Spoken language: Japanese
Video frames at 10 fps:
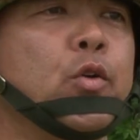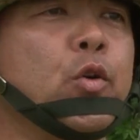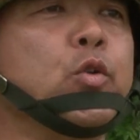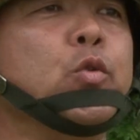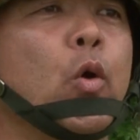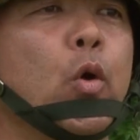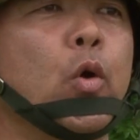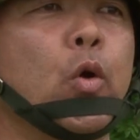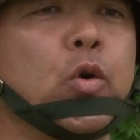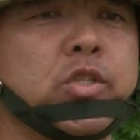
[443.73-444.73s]
教育を
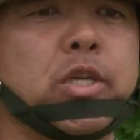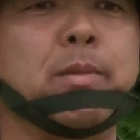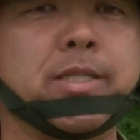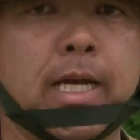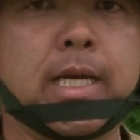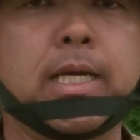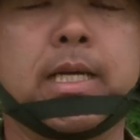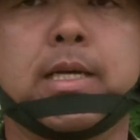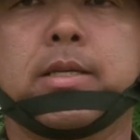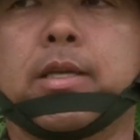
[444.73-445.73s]
してきました
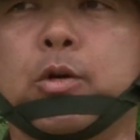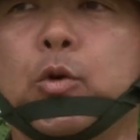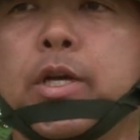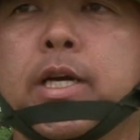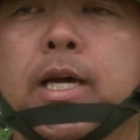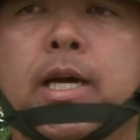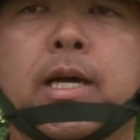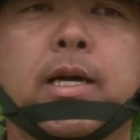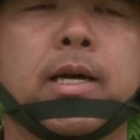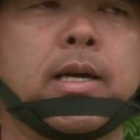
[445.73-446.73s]
でこれか
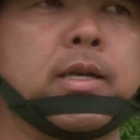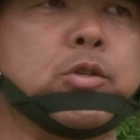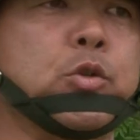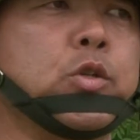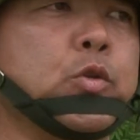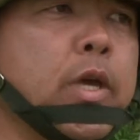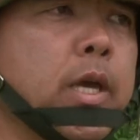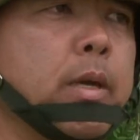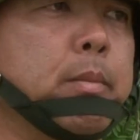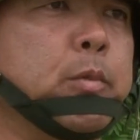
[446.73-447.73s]
らあそれぞれ